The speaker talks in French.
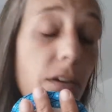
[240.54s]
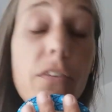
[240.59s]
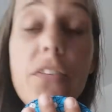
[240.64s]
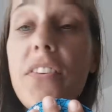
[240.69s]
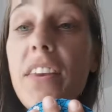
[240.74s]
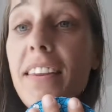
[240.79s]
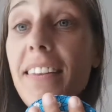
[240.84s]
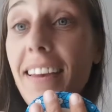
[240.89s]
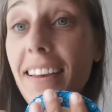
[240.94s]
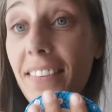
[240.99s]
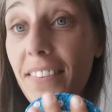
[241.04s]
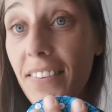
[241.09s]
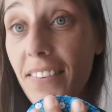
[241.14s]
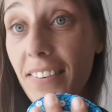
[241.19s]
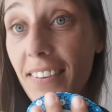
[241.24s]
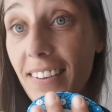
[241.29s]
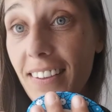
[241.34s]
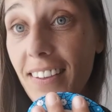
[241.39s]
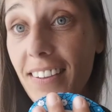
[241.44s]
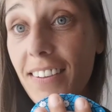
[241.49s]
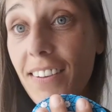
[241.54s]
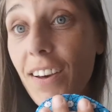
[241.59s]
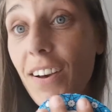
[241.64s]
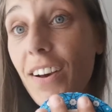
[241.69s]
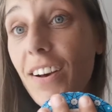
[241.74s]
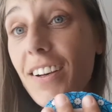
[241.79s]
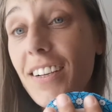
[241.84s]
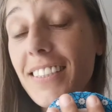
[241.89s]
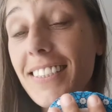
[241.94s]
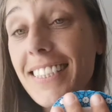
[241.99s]
quand c'est ainsi,
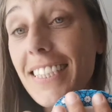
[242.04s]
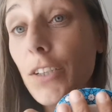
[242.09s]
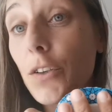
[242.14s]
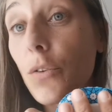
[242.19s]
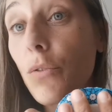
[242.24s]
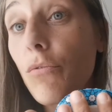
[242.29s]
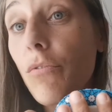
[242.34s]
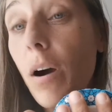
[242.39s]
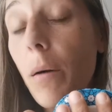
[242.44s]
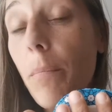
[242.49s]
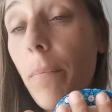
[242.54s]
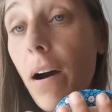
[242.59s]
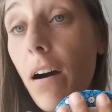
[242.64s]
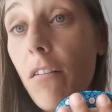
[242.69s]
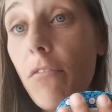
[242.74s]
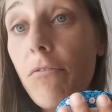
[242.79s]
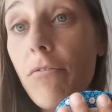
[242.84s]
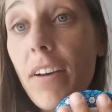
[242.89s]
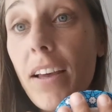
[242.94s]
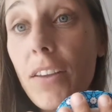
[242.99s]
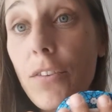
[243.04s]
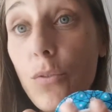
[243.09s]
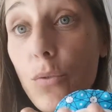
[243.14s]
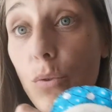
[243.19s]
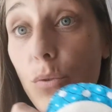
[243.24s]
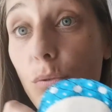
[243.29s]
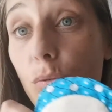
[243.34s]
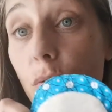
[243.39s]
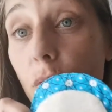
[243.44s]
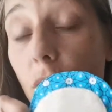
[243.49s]
euh, c'est qu'on ne voit pas en fait
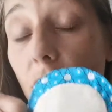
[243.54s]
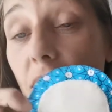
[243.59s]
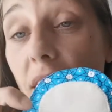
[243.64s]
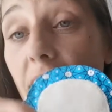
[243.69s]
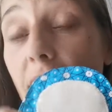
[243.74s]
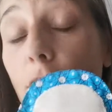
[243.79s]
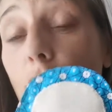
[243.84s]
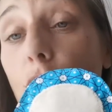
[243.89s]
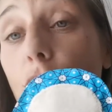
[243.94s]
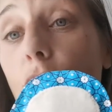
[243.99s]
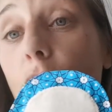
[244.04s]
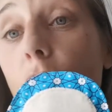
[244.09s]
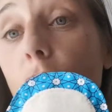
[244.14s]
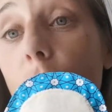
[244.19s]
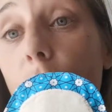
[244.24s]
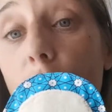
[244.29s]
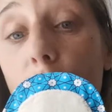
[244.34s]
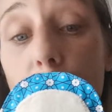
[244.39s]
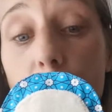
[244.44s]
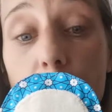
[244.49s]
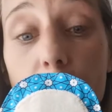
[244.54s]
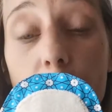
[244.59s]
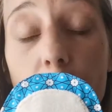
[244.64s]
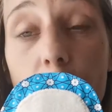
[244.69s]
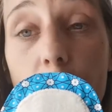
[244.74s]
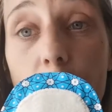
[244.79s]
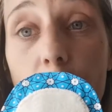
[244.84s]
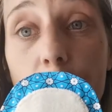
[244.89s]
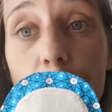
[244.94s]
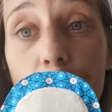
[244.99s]
où on est notre
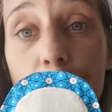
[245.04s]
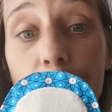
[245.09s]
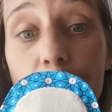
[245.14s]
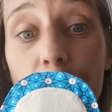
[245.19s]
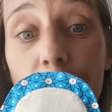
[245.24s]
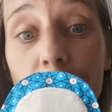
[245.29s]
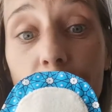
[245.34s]
euh,